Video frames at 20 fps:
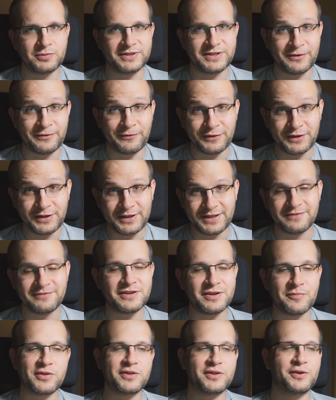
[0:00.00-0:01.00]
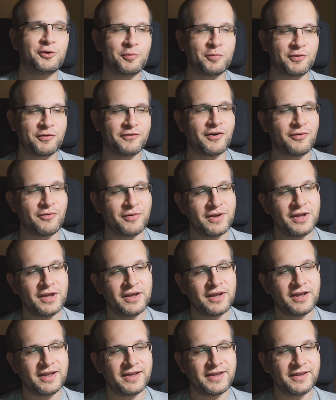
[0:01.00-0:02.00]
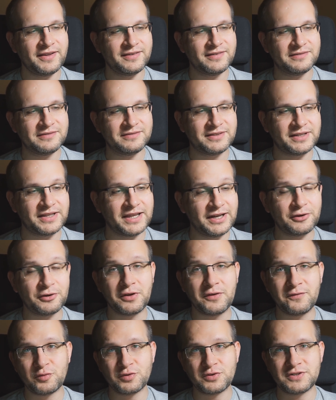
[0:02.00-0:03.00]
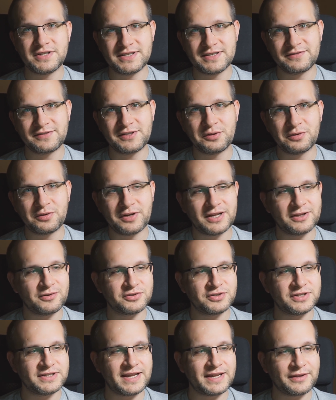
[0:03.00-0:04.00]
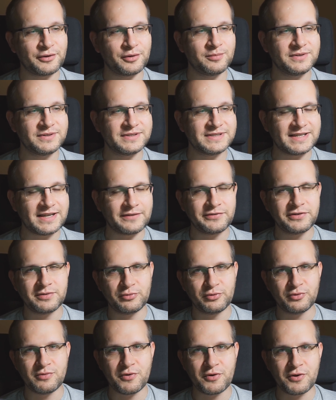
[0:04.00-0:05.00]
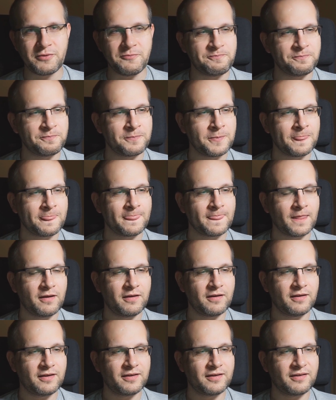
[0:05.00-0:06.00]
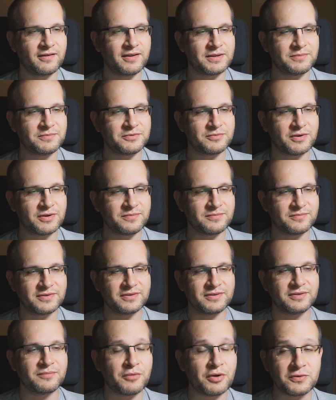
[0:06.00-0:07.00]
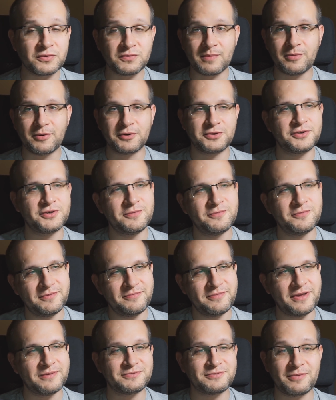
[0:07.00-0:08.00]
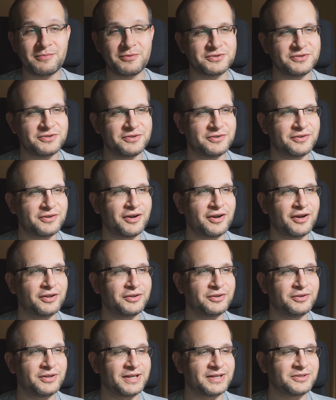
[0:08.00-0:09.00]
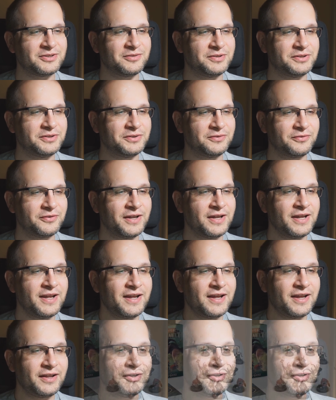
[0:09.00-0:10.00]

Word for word: definitywnie będę kupował. E, tylko i wyłącznie ze względu na to, że Night Gobliny zawsze były moją e, jakimś moim, moją słabością. Miałem słabość do, do Night Goblinów. No